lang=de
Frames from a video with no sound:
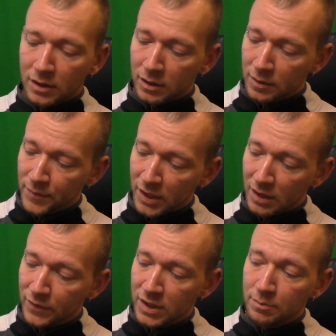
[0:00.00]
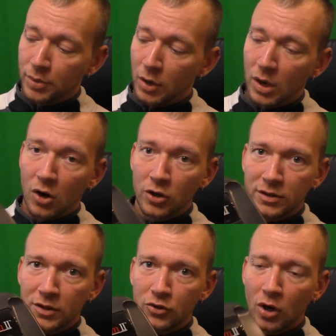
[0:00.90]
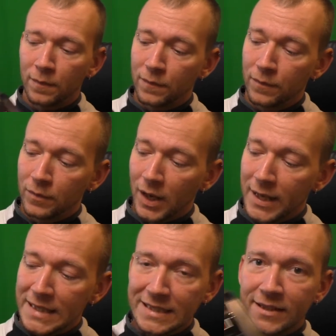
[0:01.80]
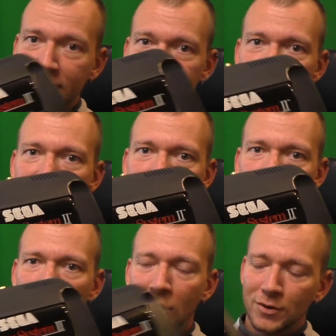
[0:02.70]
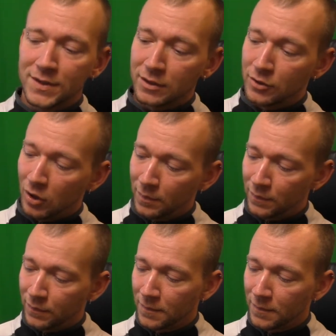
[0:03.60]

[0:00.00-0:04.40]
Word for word: Ähm, dann haben wir den Power-On-Knopf einen riesigen Pause-Knopf.